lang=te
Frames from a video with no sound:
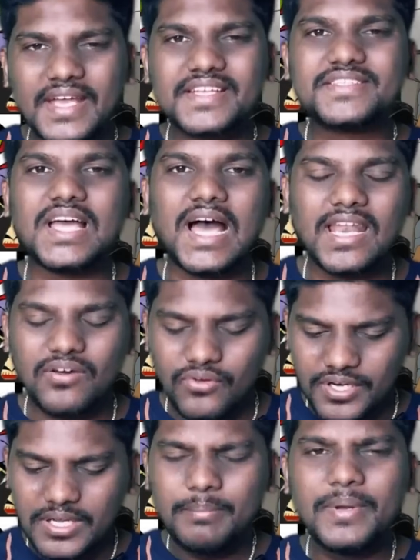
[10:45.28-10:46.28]
ఇంకా చాలా
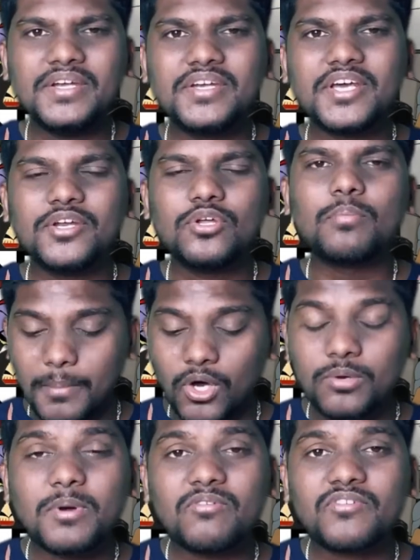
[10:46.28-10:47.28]
ఉన్నాయి బెంటెన్
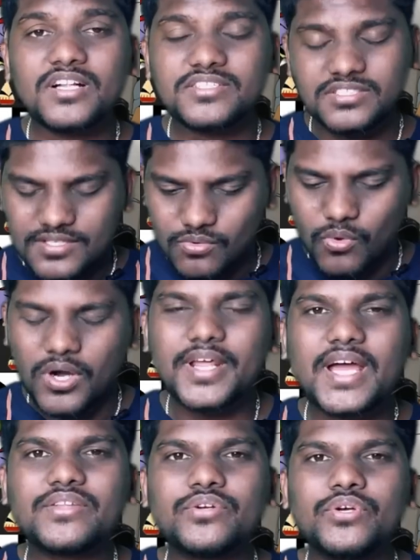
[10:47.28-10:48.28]
పవర్ పఫ్ గర్ల్స్ సో ఒకటి
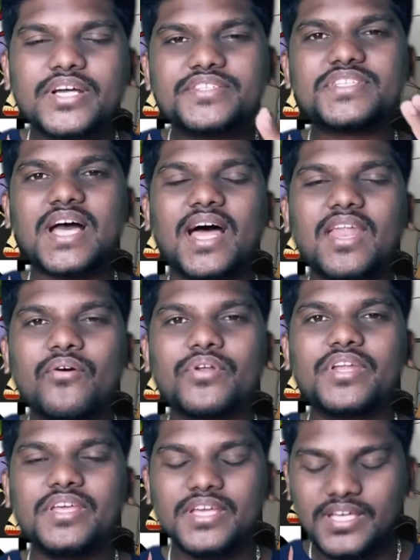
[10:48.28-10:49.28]
కాదు రెండుగా చాలా
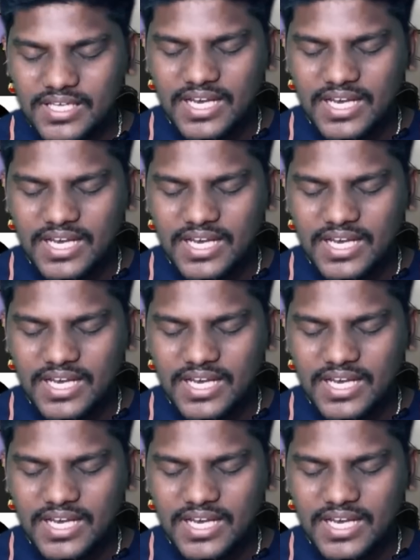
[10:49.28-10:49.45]
ఉన్నాయి